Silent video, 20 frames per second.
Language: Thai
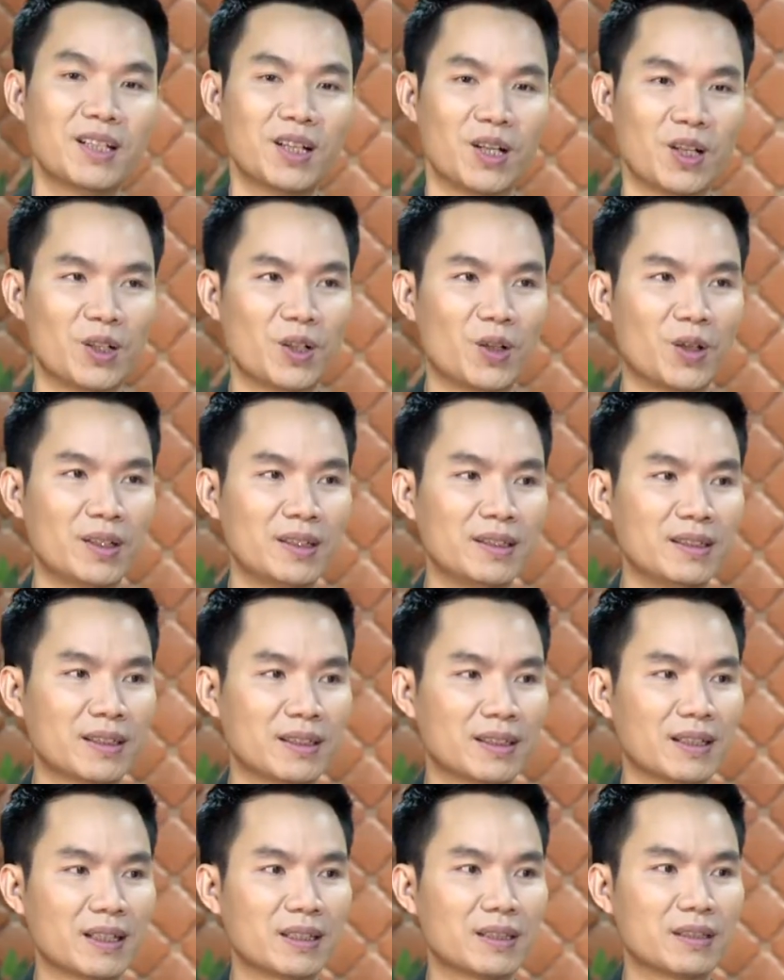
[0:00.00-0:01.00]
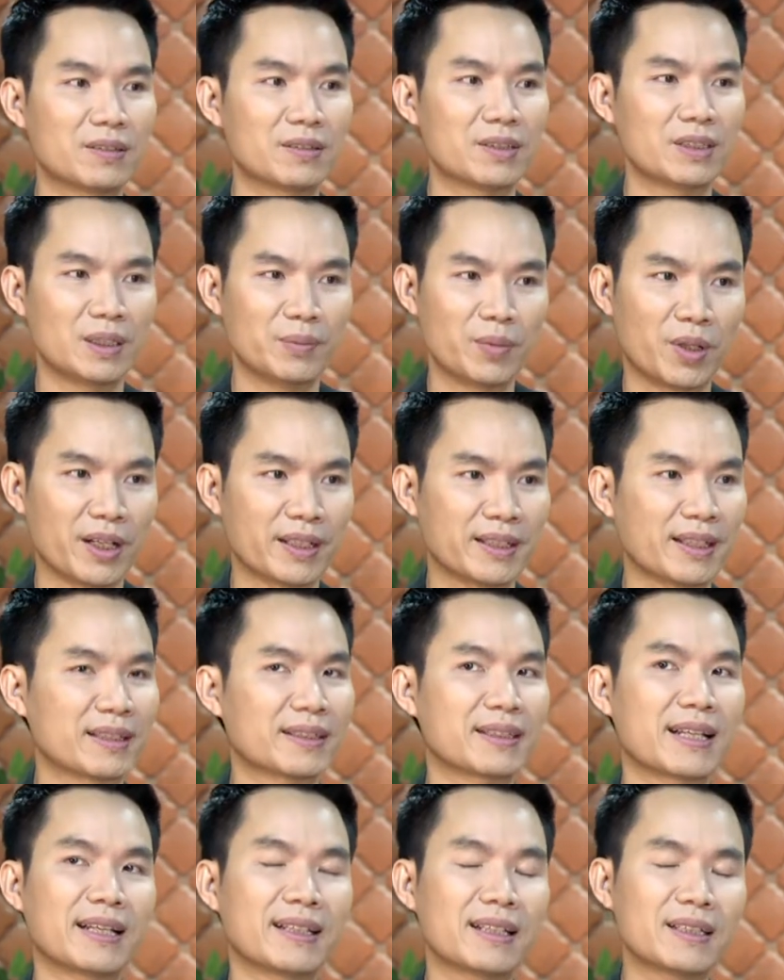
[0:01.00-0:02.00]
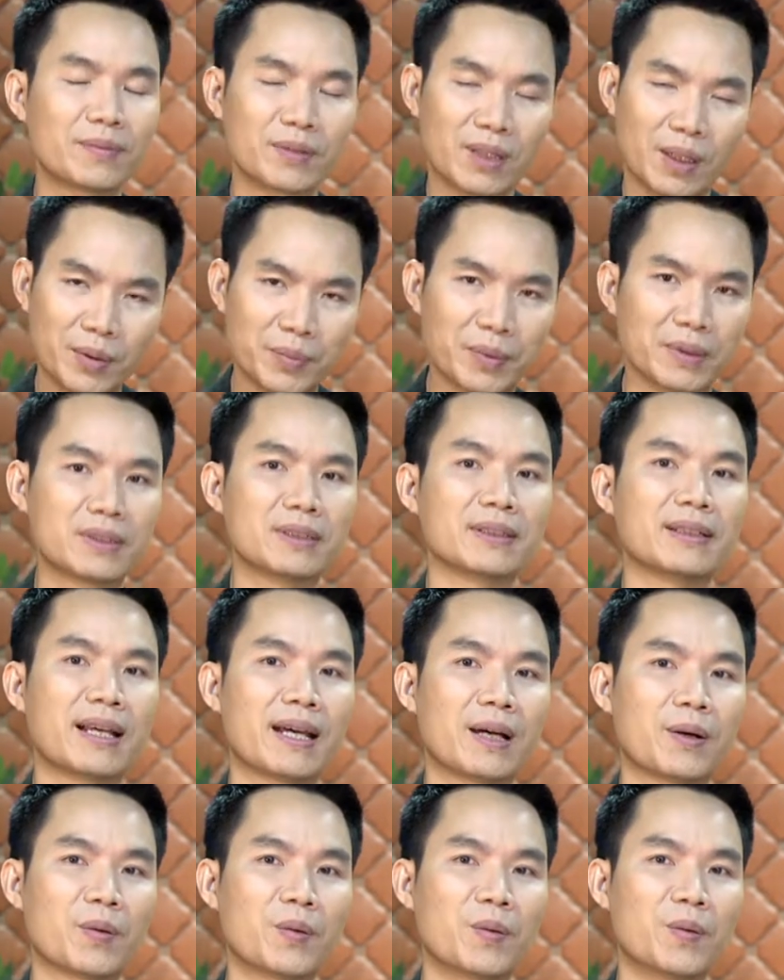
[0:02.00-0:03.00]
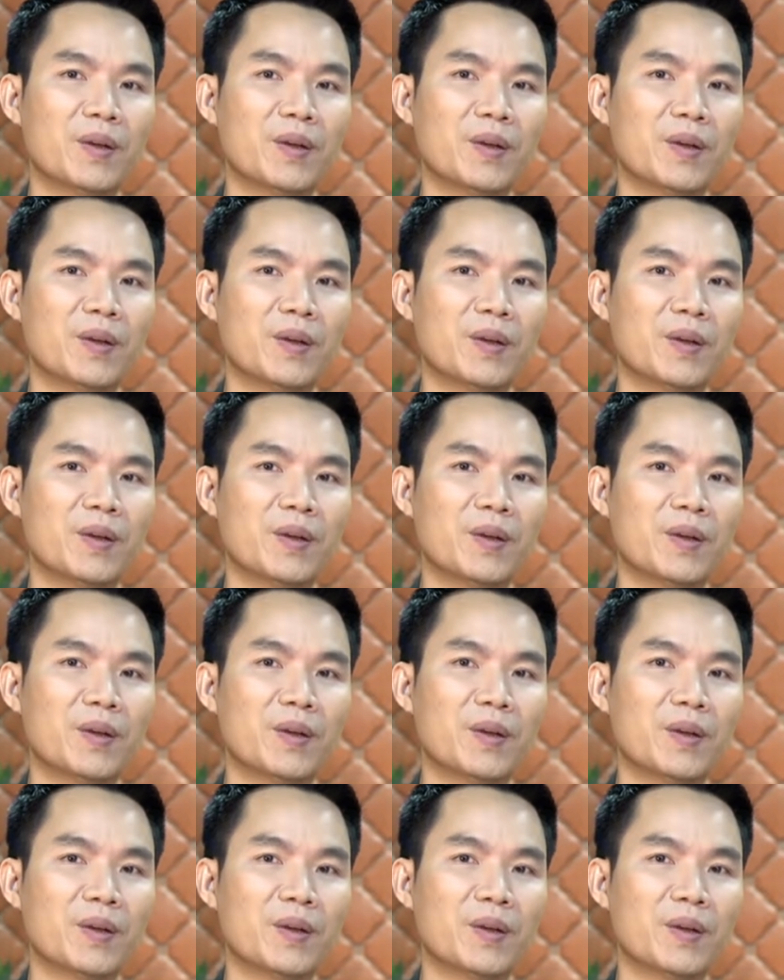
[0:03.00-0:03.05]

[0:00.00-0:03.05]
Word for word: นอนดึกและฉี่บ่อยเนี่ยไตท่านทำงานผิดปกติแล้ว